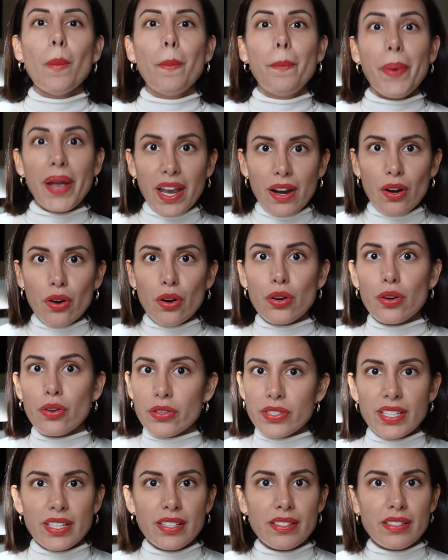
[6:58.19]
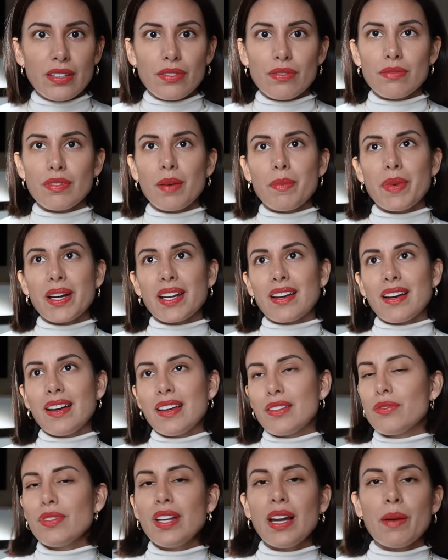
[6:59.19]
pero Gossens es una marca,
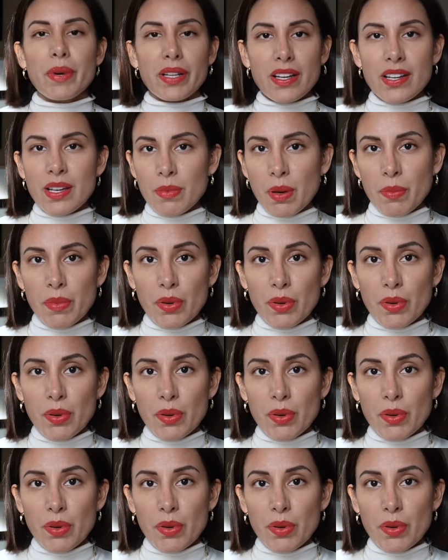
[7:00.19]
es una de las marcas que más